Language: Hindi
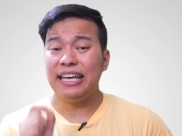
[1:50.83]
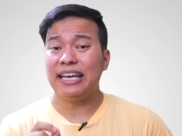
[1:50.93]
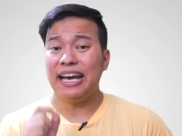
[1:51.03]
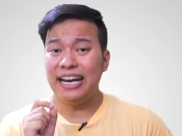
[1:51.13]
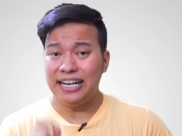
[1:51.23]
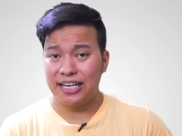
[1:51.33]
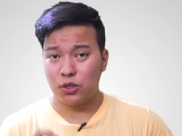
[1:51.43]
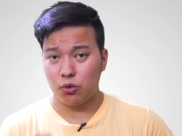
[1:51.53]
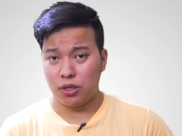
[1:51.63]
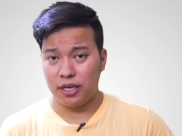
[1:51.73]
एक
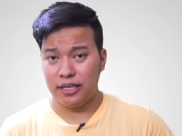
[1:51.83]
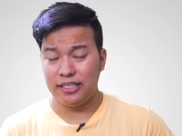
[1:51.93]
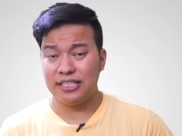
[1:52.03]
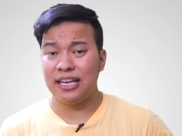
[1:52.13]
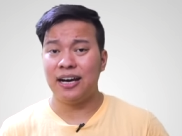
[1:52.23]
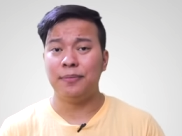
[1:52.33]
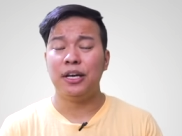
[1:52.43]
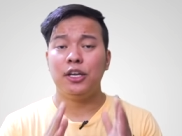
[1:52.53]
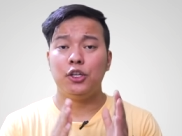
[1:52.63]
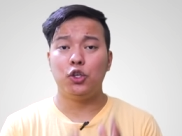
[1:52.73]
एड्रेस होता है जिसे
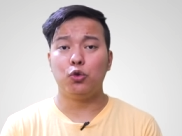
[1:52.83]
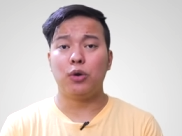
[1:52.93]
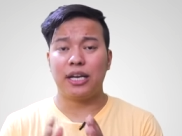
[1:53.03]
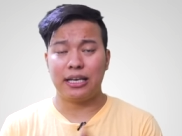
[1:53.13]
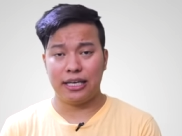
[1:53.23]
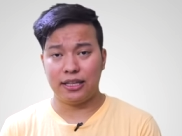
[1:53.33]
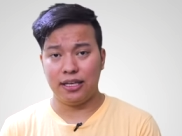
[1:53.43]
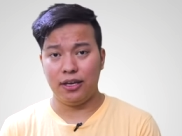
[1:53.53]
हम यू कहते